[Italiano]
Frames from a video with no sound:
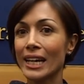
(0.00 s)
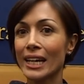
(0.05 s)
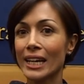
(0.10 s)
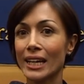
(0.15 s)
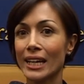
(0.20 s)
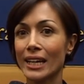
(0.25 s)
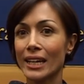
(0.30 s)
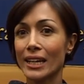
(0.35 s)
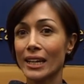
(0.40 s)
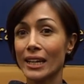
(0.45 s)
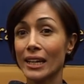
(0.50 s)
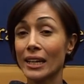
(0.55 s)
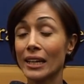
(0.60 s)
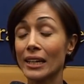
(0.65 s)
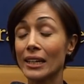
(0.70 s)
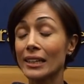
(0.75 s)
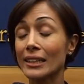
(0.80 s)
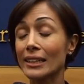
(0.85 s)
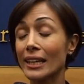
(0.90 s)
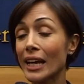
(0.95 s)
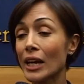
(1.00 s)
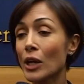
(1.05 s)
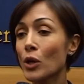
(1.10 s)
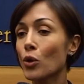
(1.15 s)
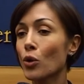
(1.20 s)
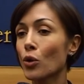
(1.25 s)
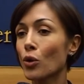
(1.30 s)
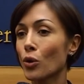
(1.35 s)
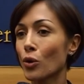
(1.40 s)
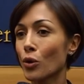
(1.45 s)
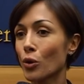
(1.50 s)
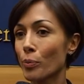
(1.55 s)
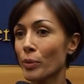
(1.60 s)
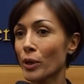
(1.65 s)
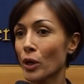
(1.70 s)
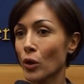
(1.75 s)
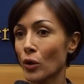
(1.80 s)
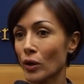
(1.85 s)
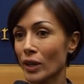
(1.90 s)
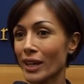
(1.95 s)
Eh, ritengo
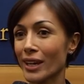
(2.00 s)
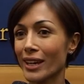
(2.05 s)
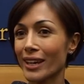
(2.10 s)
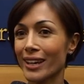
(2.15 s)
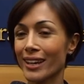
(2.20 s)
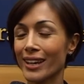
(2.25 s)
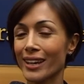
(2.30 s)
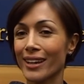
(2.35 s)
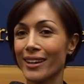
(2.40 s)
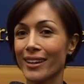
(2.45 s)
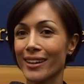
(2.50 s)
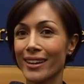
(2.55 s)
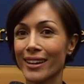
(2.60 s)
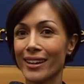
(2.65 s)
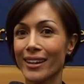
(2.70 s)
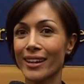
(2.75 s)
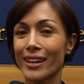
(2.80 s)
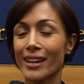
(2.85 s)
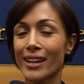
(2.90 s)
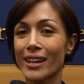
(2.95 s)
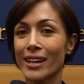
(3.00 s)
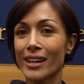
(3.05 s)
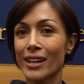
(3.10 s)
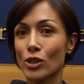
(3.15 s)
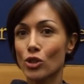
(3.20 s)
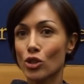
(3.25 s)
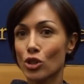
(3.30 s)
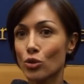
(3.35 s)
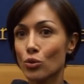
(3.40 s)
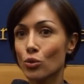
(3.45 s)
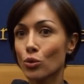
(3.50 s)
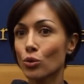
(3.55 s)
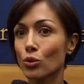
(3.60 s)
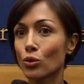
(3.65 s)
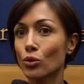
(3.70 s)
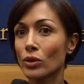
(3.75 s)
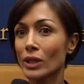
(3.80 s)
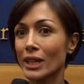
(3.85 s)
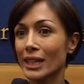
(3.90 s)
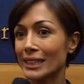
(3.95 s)
però che eh,
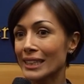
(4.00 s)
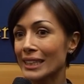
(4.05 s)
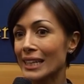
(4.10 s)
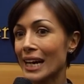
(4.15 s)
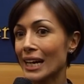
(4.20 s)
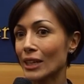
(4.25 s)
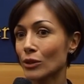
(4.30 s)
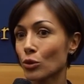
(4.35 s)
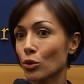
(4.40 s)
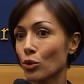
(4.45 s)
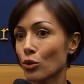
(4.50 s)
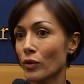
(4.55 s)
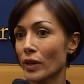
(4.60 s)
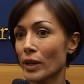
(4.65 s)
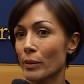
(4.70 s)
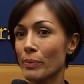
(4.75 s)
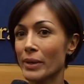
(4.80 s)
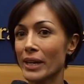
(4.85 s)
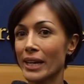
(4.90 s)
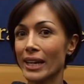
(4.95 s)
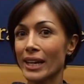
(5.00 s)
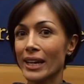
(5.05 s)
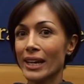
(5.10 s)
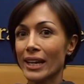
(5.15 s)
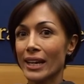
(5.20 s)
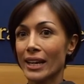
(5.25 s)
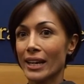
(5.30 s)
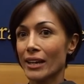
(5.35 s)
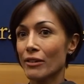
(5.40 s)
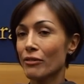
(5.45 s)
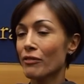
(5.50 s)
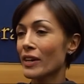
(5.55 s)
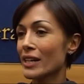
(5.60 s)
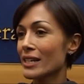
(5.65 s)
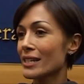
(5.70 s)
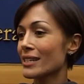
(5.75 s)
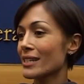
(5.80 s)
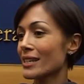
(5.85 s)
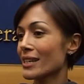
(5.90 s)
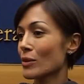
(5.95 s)
ciascun candidato dovrebbe eh,
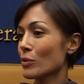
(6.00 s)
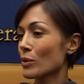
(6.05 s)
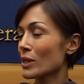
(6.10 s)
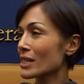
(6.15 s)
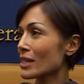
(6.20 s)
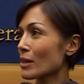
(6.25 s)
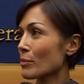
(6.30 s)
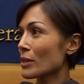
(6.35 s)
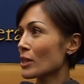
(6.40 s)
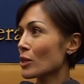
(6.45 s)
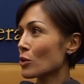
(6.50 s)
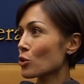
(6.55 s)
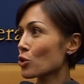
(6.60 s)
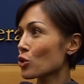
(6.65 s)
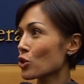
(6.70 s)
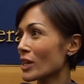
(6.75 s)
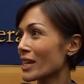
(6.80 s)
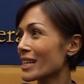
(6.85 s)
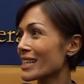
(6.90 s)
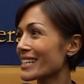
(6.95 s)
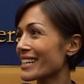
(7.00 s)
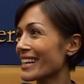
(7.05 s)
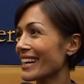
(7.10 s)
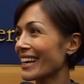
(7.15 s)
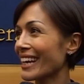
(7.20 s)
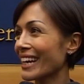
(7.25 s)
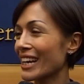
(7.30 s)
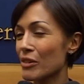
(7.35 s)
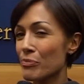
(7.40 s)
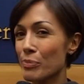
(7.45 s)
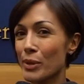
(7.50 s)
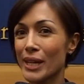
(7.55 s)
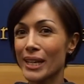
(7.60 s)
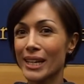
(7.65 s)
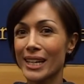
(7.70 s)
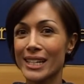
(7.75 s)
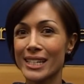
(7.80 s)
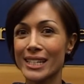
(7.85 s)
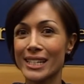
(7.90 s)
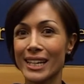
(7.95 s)
farsi un esame di coscienza e
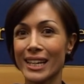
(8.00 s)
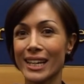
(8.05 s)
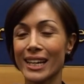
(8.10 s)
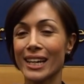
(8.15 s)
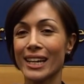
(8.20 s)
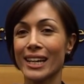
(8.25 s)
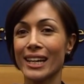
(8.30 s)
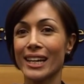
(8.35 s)
capire se